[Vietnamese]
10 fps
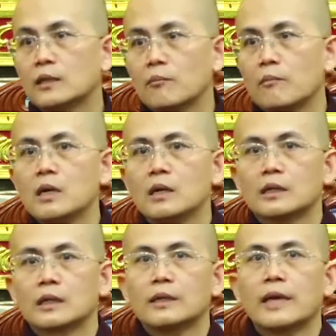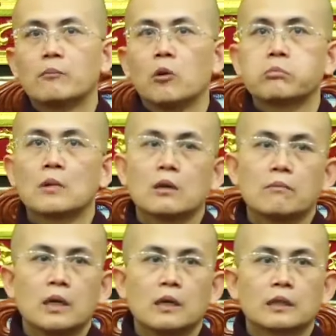10 cái đề mục
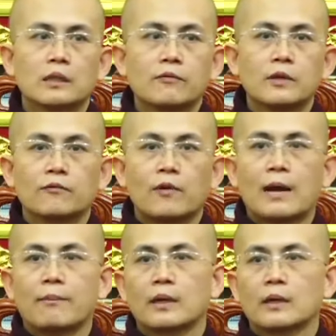10 cái phương pháp